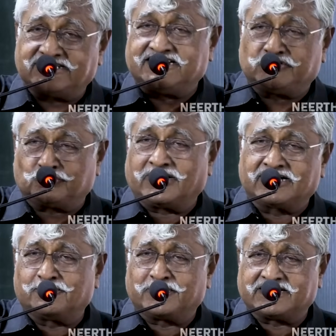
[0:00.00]
கட்சி
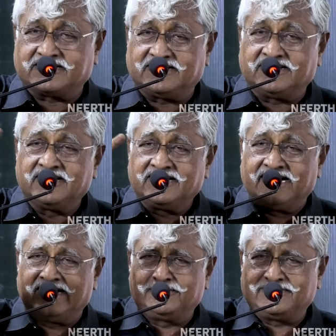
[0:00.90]
தொடங்கப்பட்டு
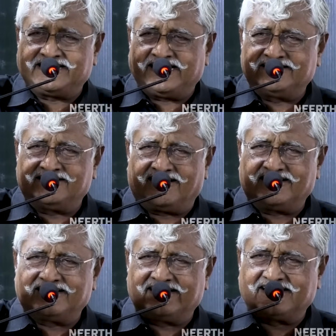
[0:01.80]
எழுபத்தி ஐந்து
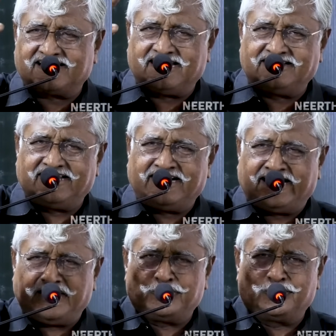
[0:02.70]
ஆண்டுகளுக்கு எந்த
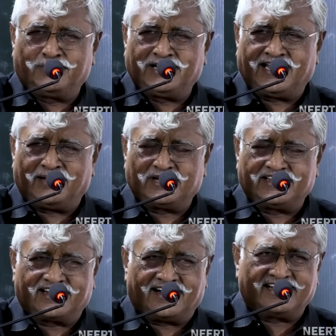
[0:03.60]
இடையூறும் இல்லாமல்
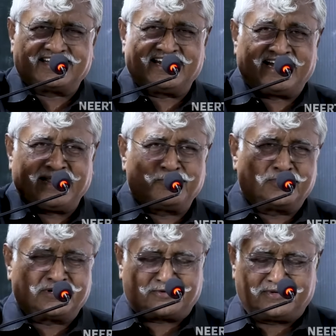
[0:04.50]
இந்த நாட்டில்
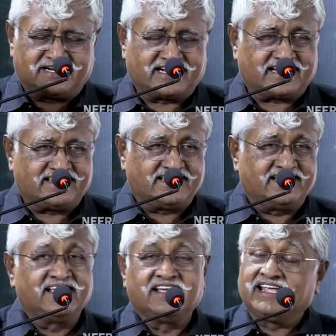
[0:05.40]
நடைபோட்டு கொண்டிருக்கிறது
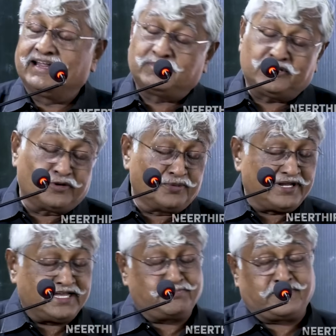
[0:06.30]
என்பது ஒரு
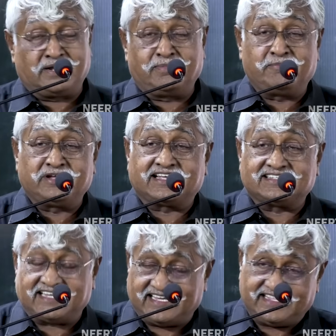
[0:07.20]
மிக
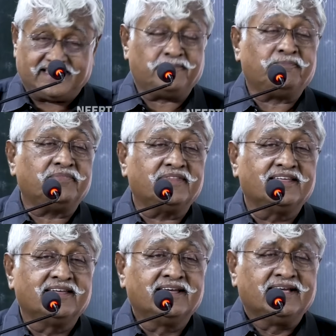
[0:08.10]
பெருமைமிக்க செய்தி
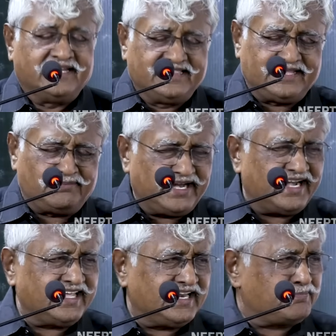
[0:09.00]
இந்த
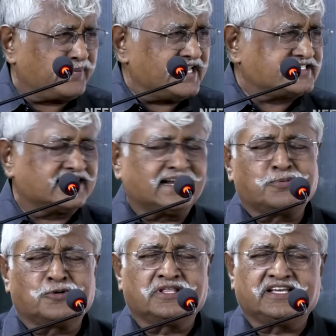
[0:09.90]
மேடையில் பேசுகிற
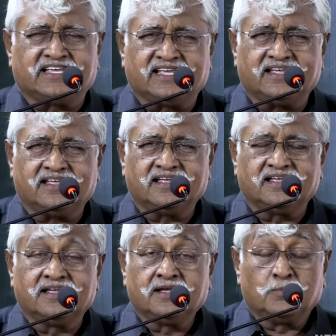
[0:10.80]
போது
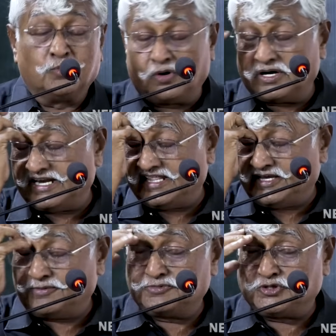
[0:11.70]

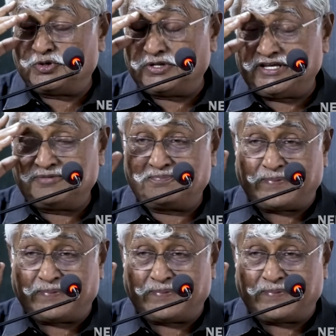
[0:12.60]
மோகநிதியும் ஜோதியும்